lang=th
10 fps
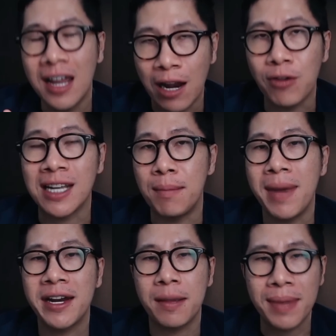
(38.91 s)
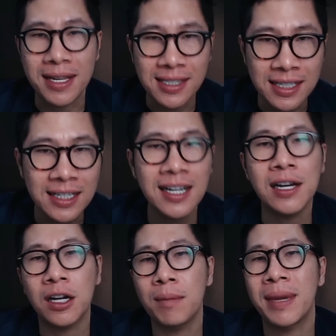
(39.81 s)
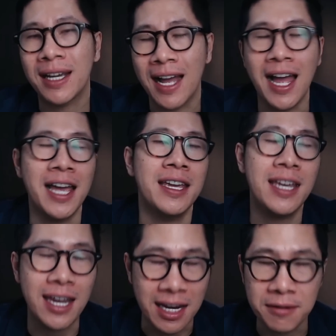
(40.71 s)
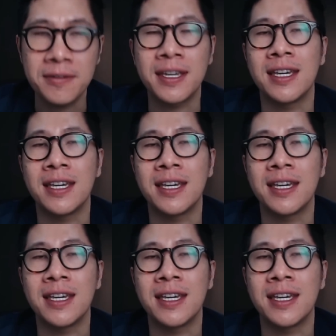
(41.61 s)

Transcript: เราสามารถที่จะไปซื้อแล้วก็ไปขาย NFT